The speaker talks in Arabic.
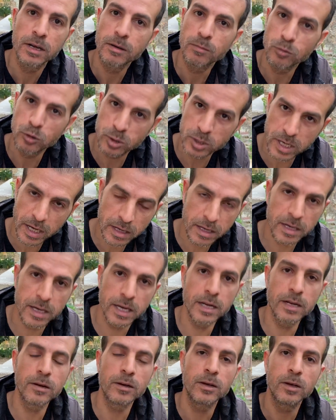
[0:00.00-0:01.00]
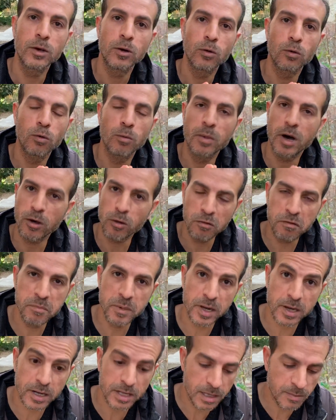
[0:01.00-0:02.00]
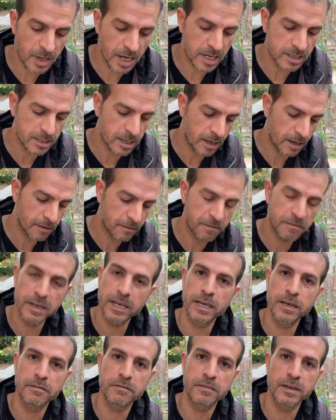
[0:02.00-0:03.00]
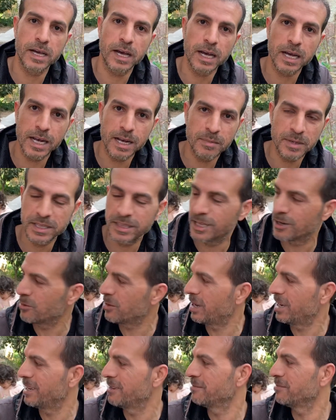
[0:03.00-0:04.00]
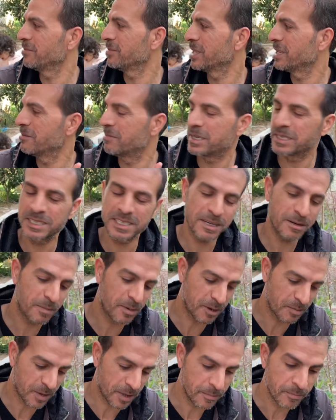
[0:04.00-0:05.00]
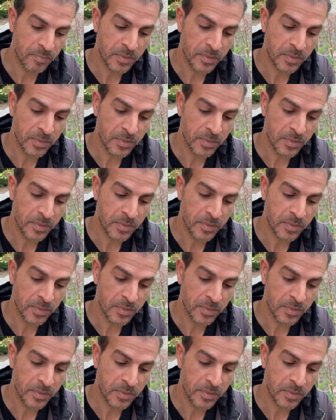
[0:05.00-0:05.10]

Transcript: مسكن ومعروف من قديم الأزل في, في أغلب الدول بس يا بابا